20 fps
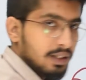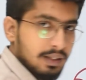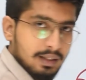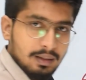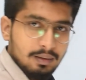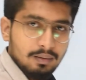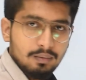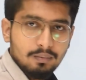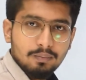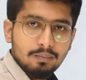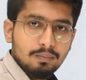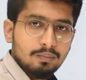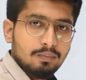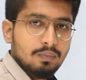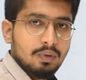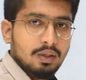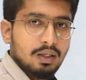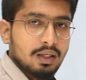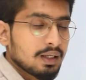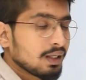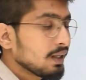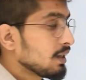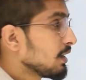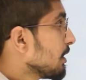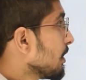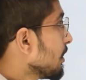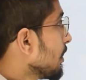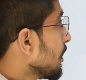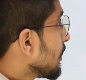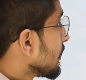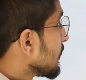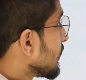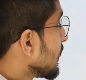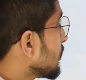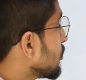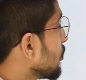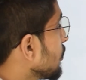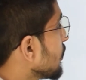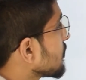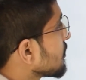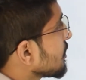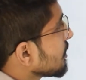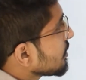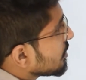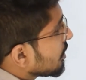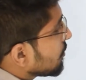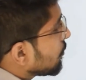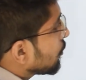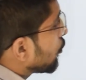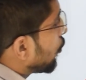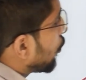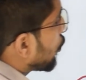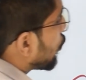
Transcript: है ठीक है तो ये जो डिस्टेंस है वो दो